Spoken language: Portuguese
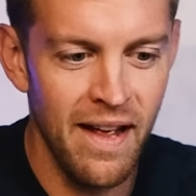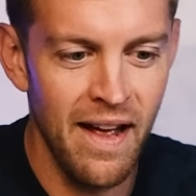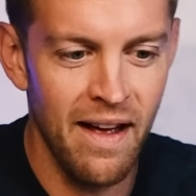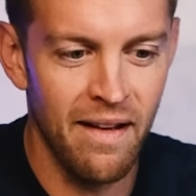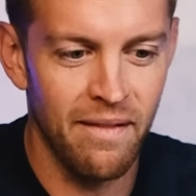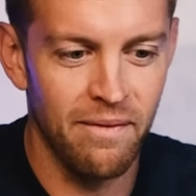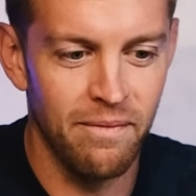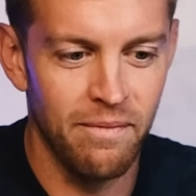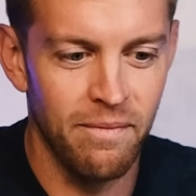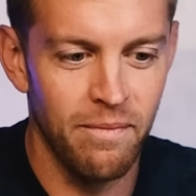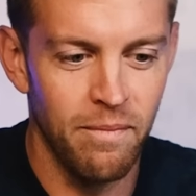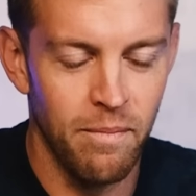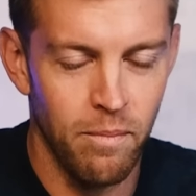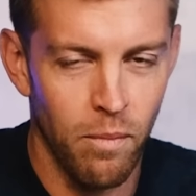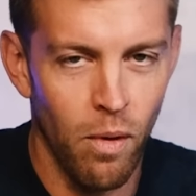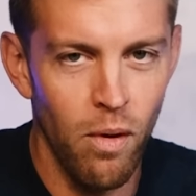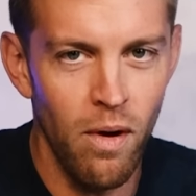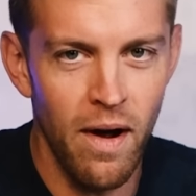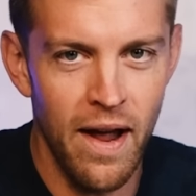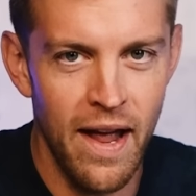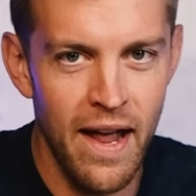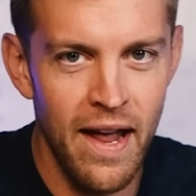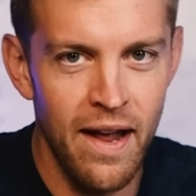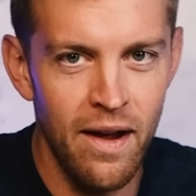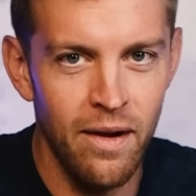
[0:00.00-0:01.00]
é,
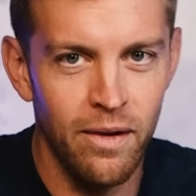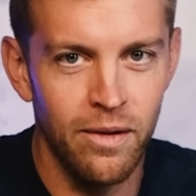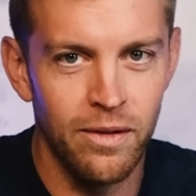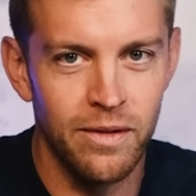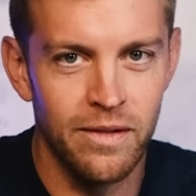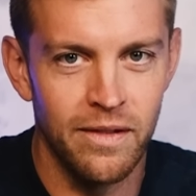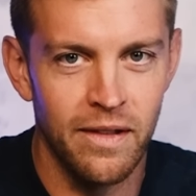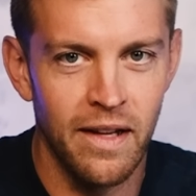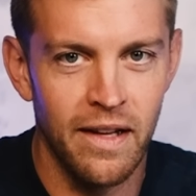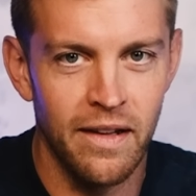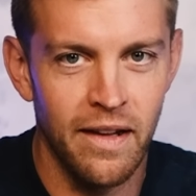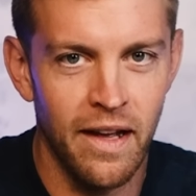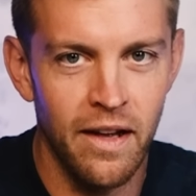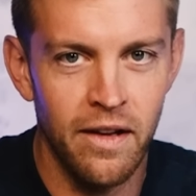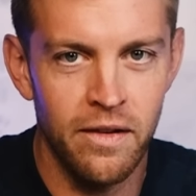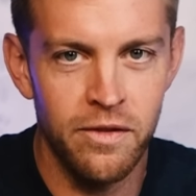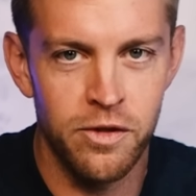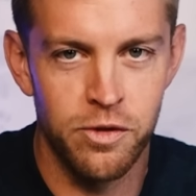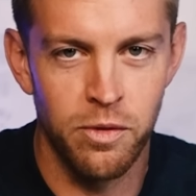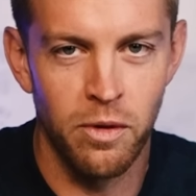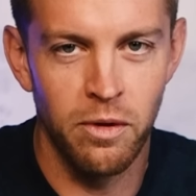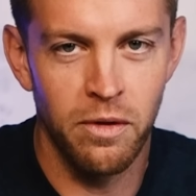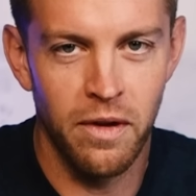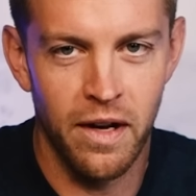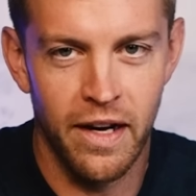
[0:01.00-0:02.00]
morreu, né, é
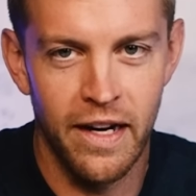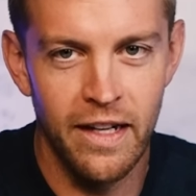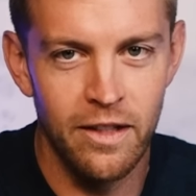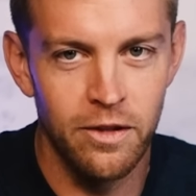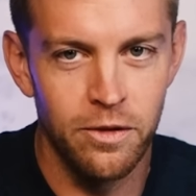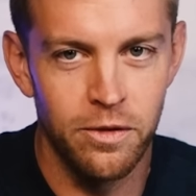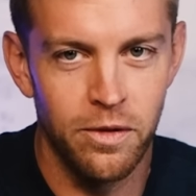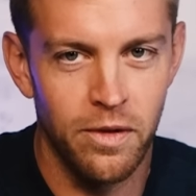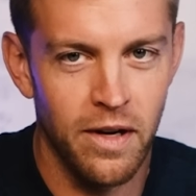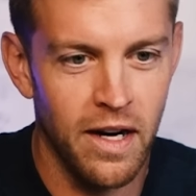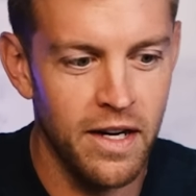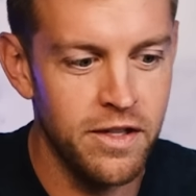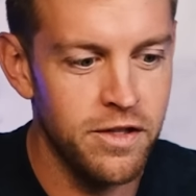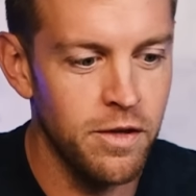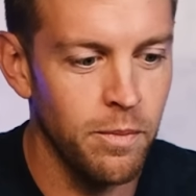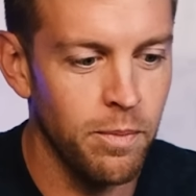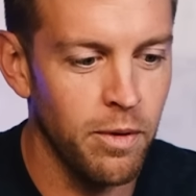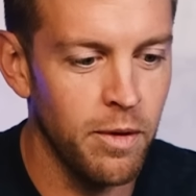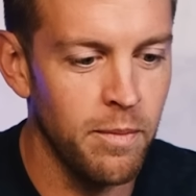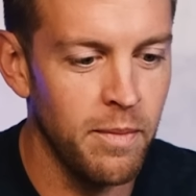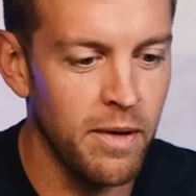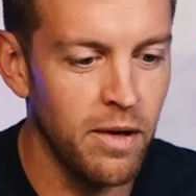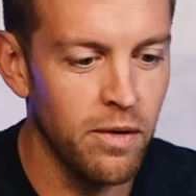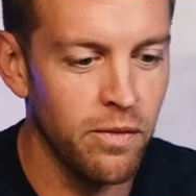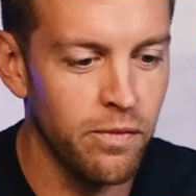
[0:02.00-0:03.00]
João Grilo, durante o
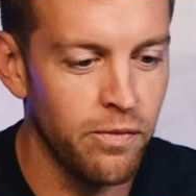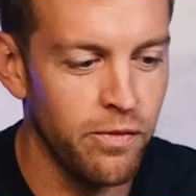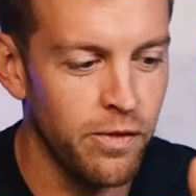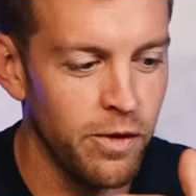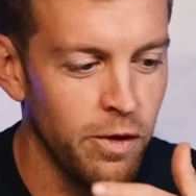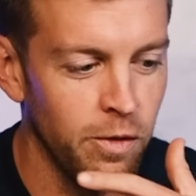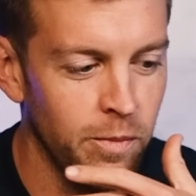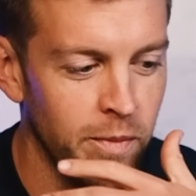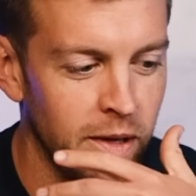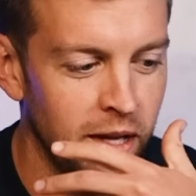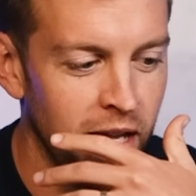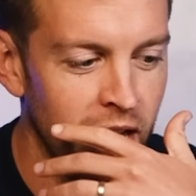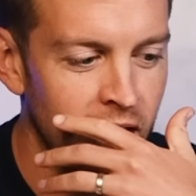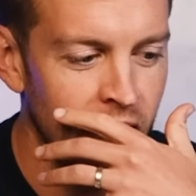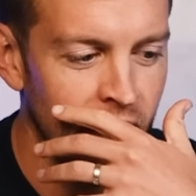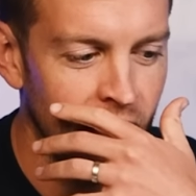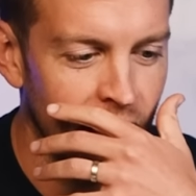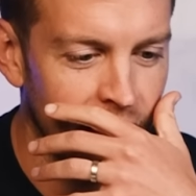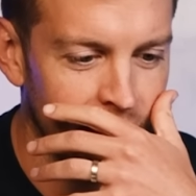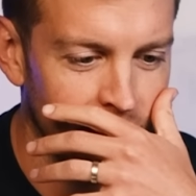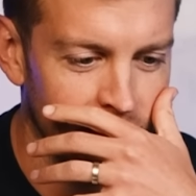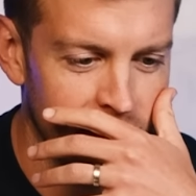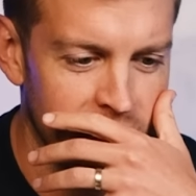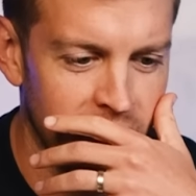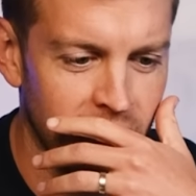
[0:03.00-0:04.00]
primeiro filme.
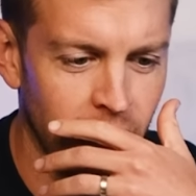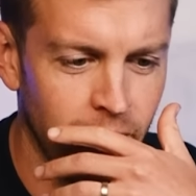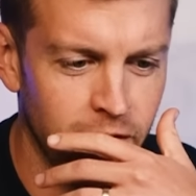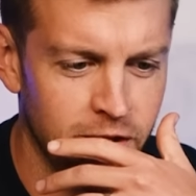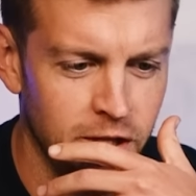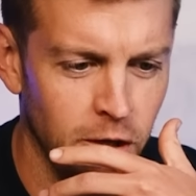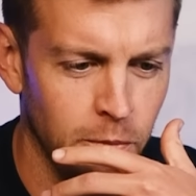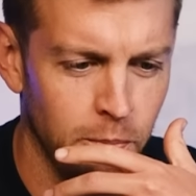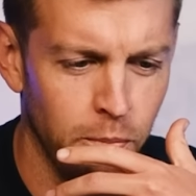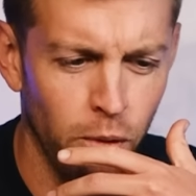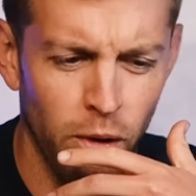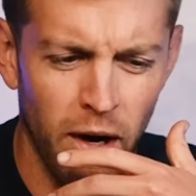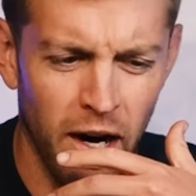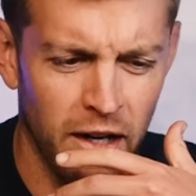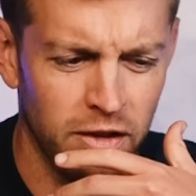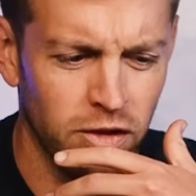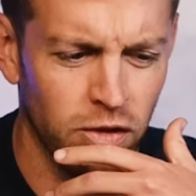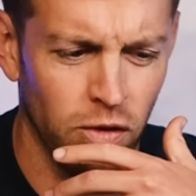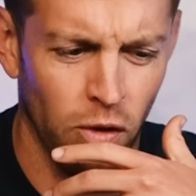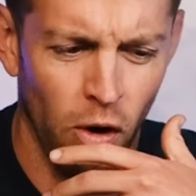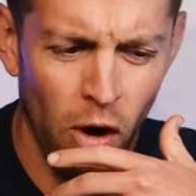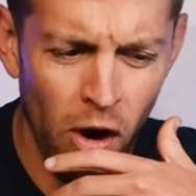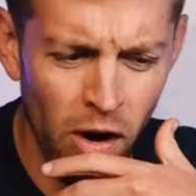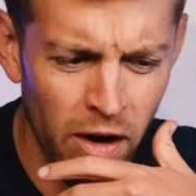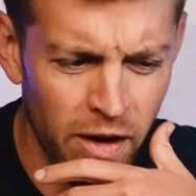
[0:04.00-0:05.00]
Então se deve ser
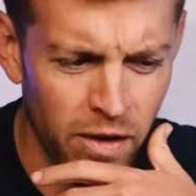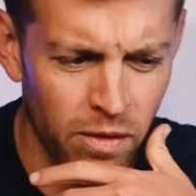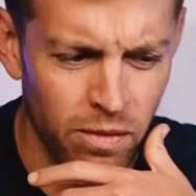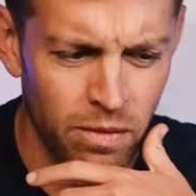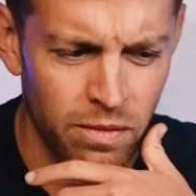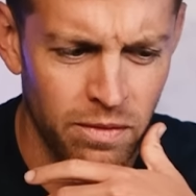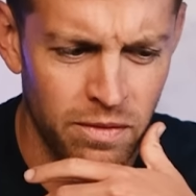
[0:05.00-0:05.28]
purgatório.